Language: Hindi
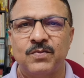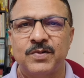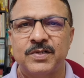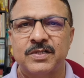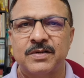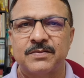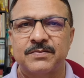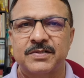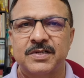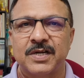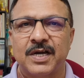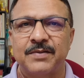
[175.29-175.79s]
को भी
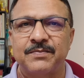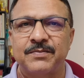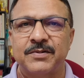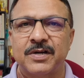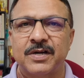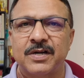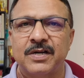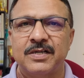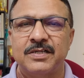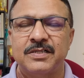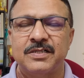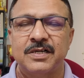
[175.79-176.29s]
सब्सक्राइब
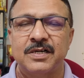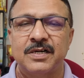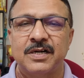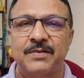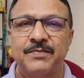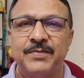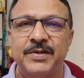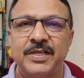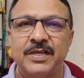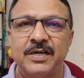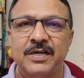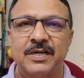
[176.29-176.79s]
कर लीजिए अगर
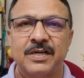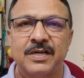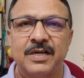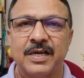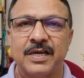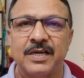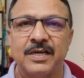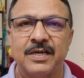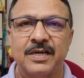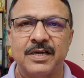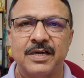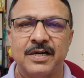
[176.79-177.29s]
अभी तक
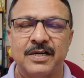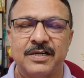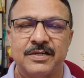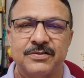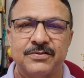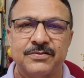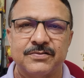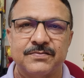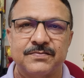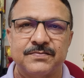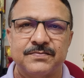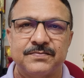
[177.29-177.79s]
नहीं किया
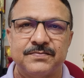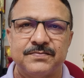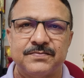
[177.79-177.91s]
है